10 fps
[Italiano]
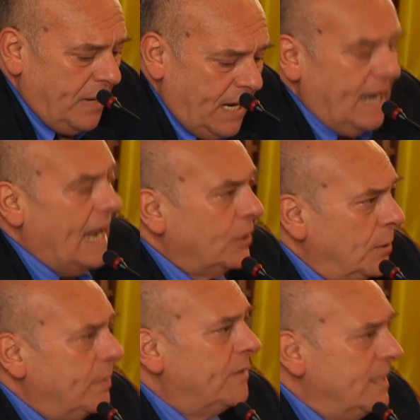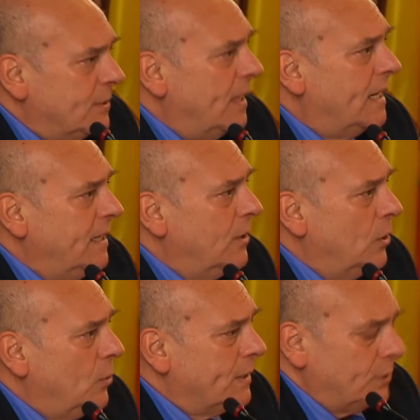per il reato previsto
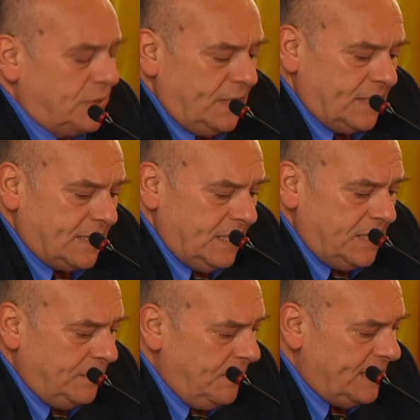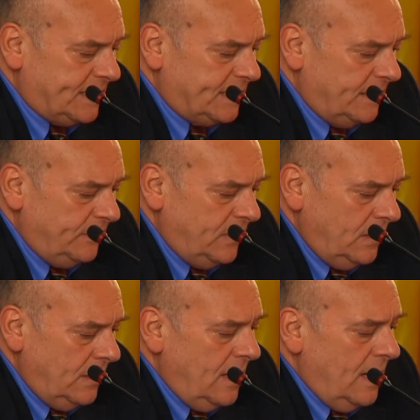all'articolo 416 bis.
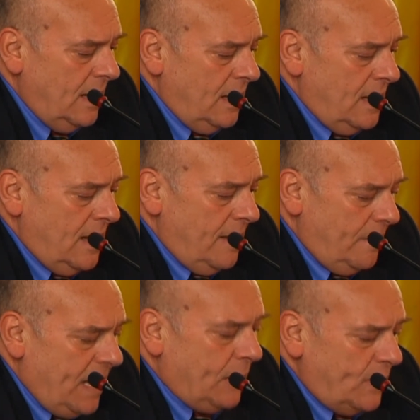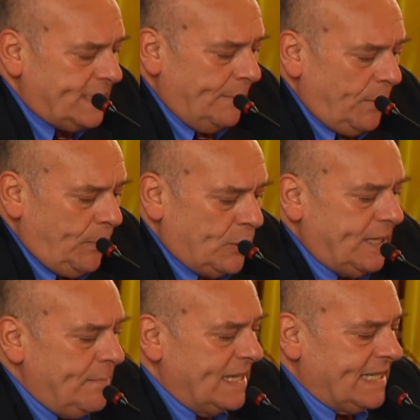Bene, questa
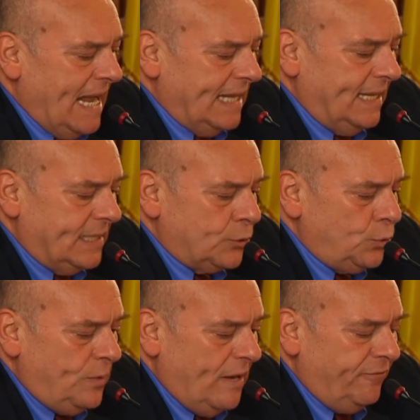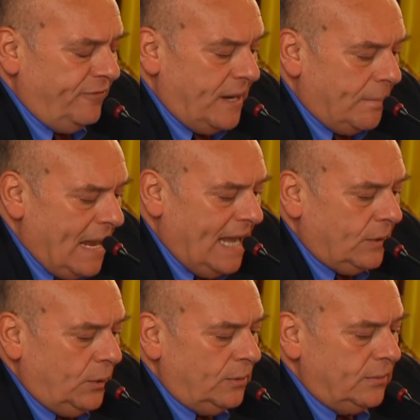proposta è basata su un
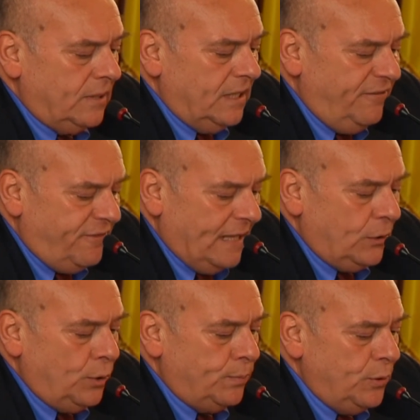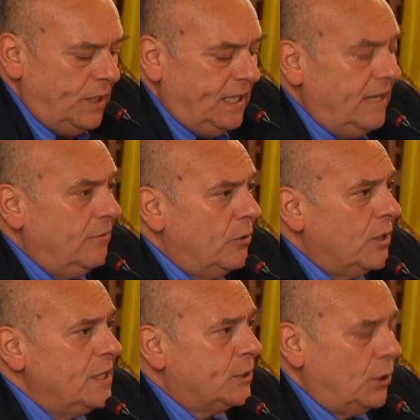affermato difetto punitivo
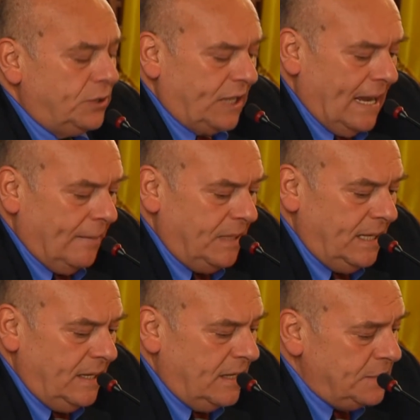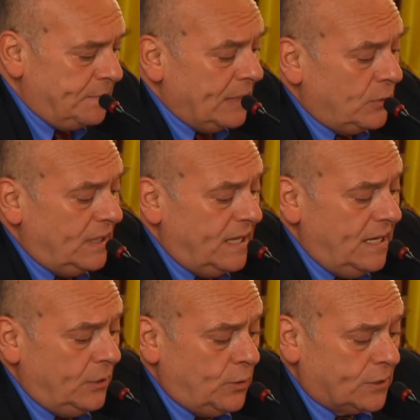riscontrabile rispetto al
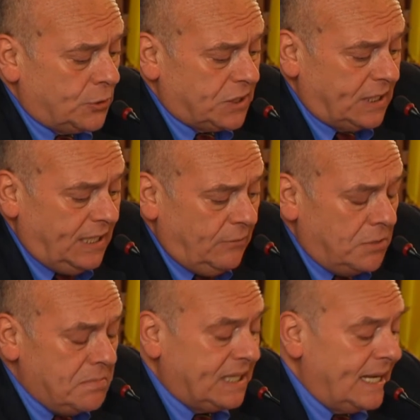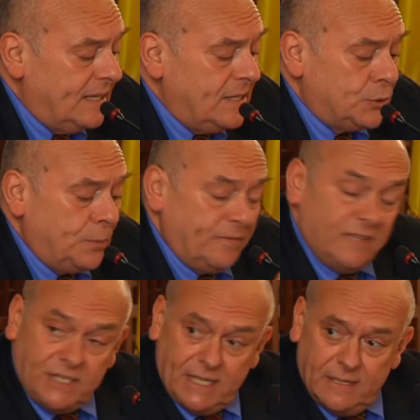delitto associativo in materia di
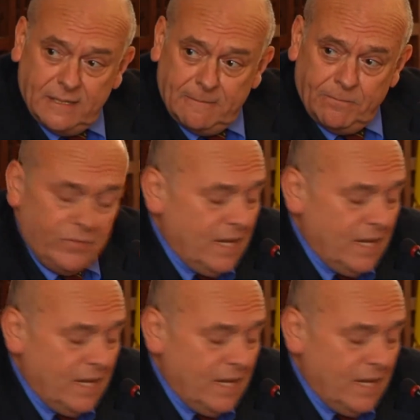stupefacenti.